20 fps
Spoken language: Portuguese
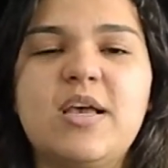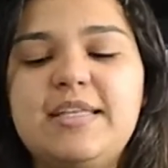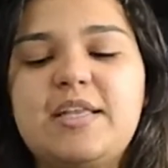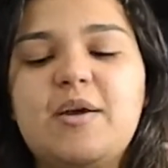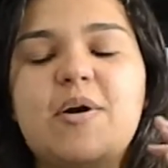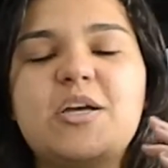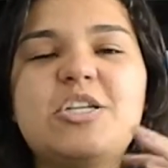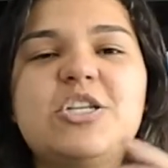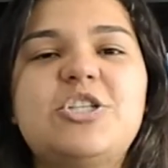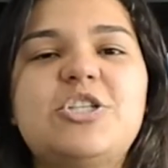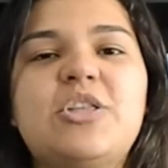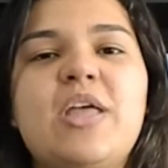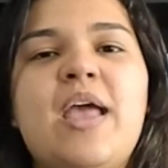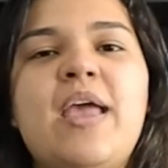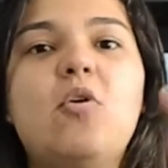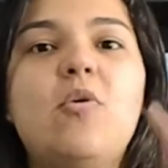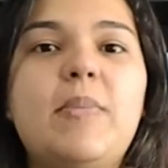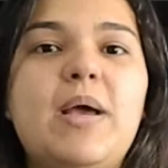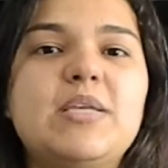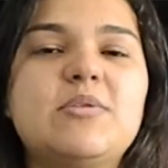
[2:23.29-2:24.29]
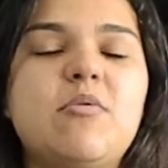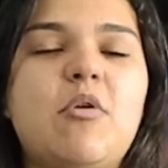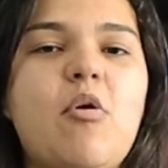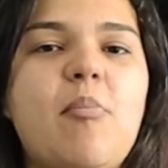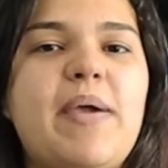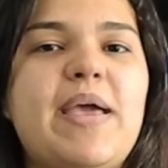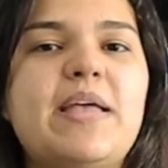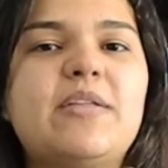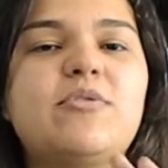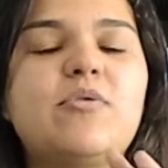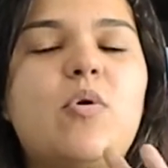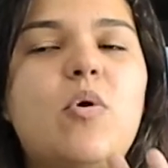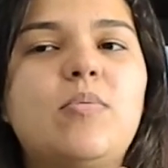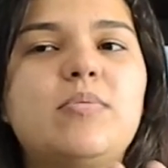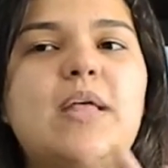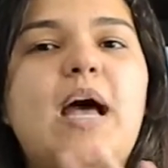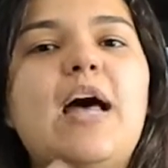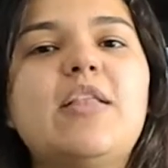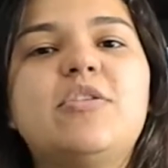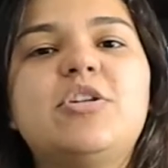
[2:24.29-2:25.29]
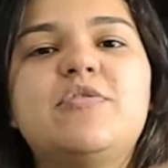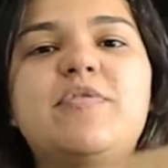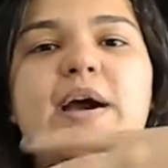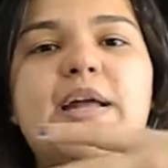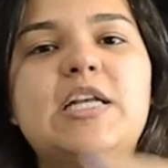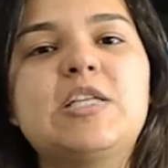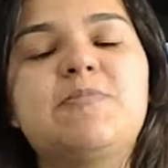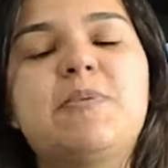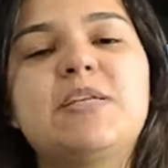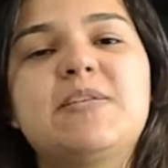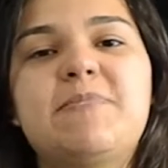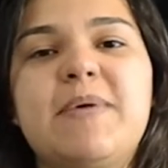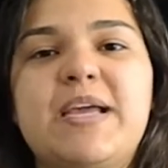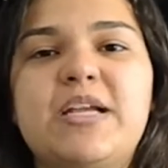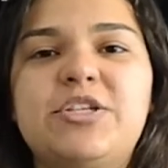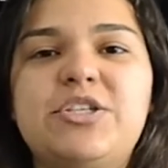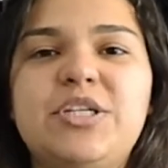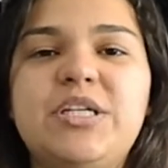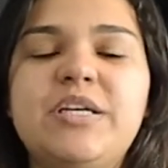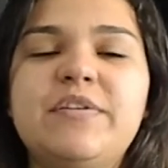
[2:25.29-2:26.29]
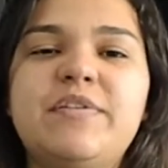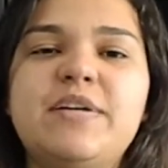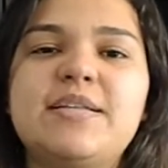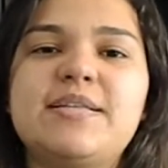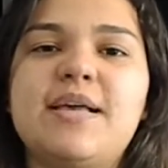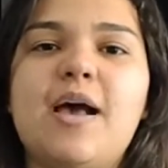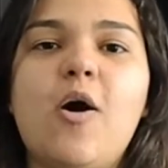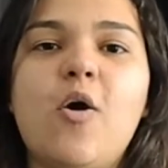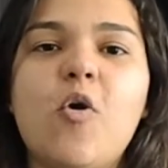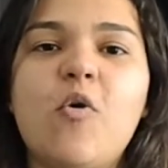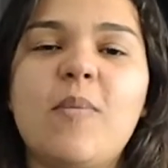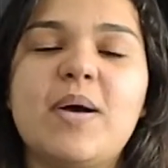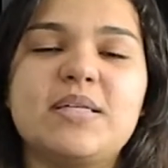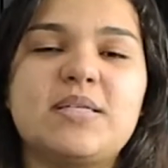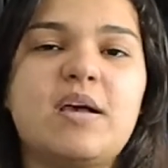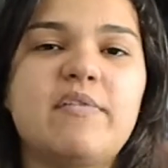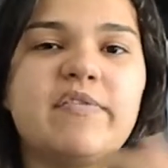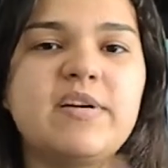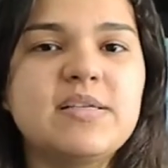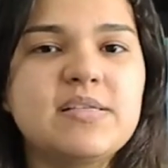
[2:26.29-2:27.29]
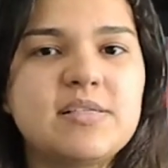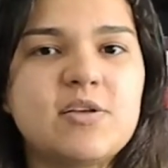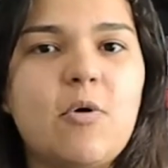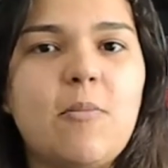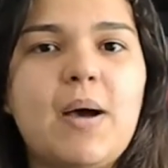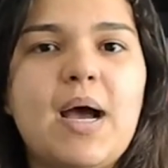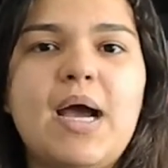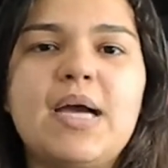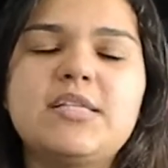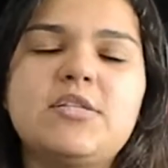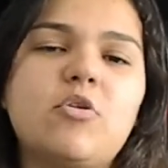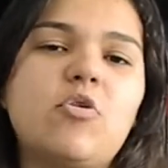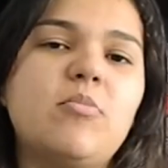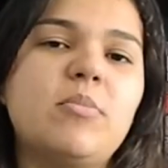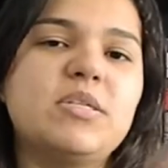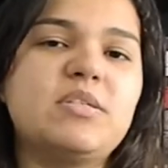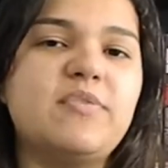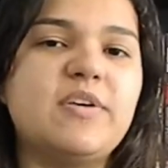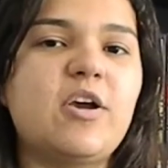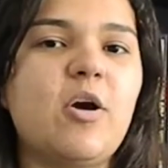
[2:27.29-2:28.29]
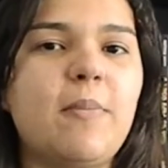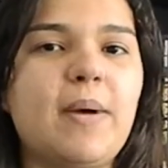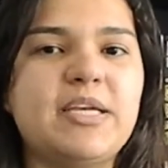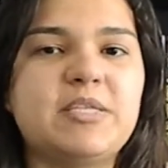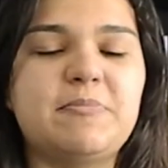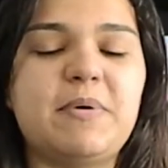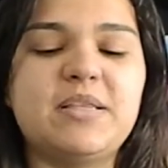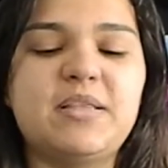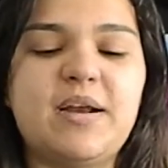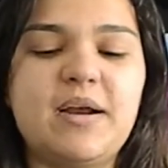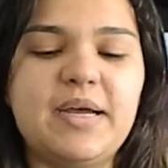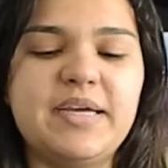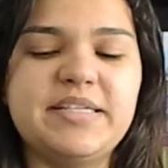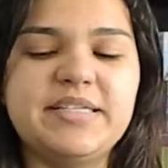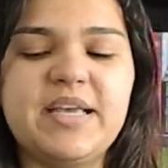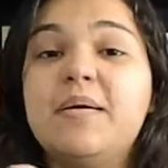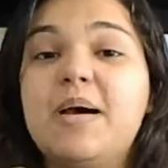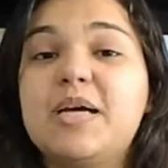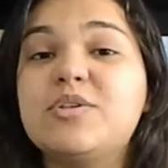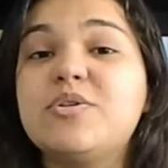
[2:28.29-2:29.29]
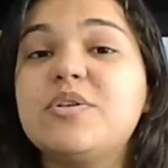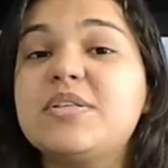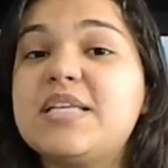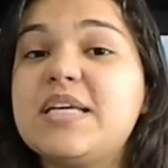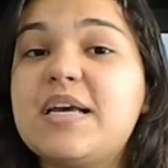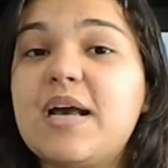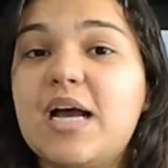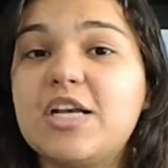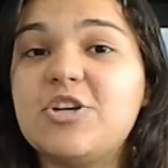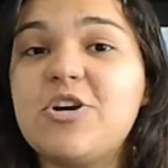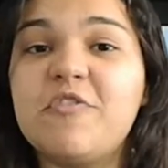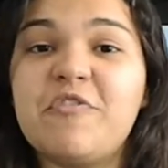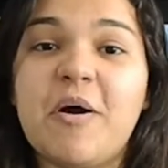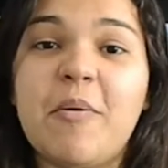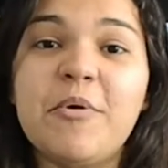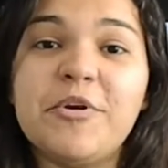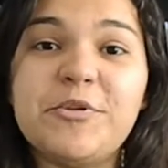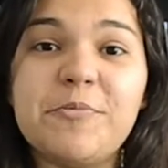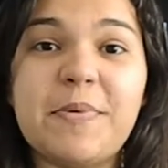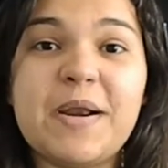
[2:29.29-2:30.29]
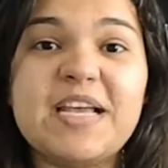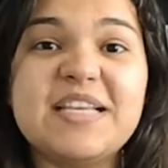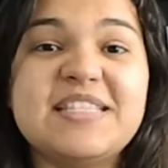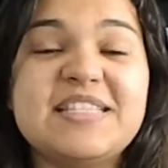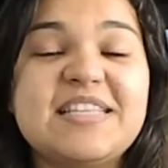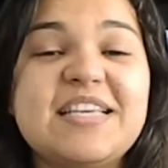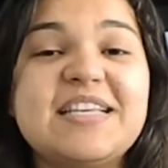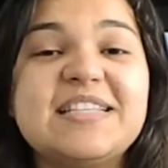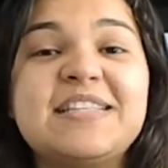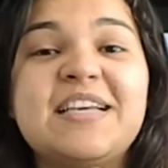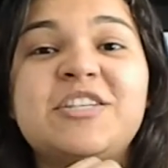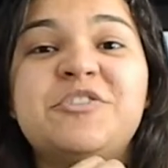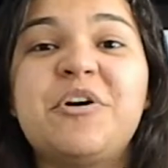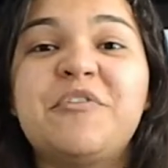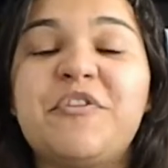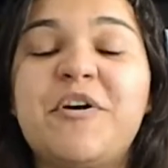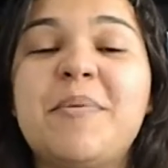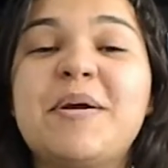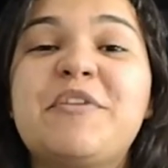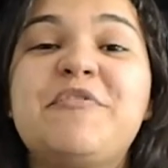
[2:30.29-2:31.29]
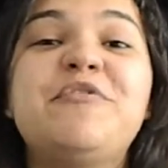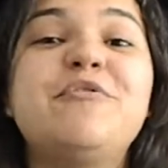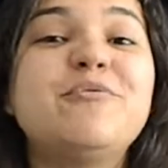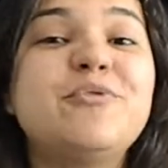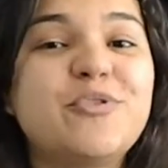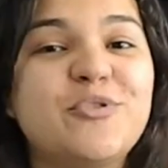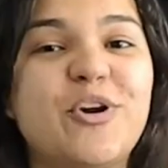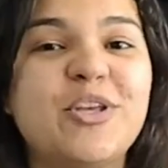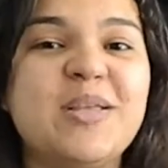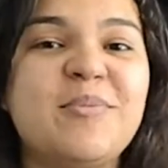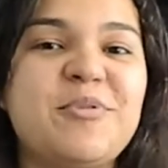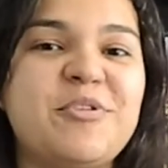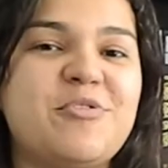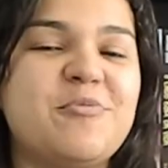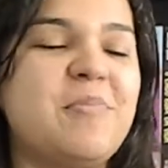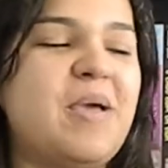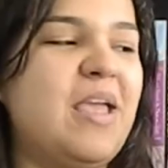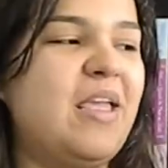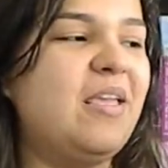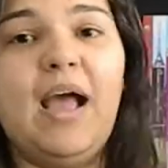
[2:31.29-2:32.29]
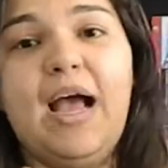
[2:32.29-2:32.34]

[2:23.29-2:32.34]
Então a gente tem o mesmo momento contado de várias perspectivas, algumas avançam mais, algumas ficam mais para trás, mas tudo se encaixa de uma forma muito precisa e de uma forma que funciona muito bem.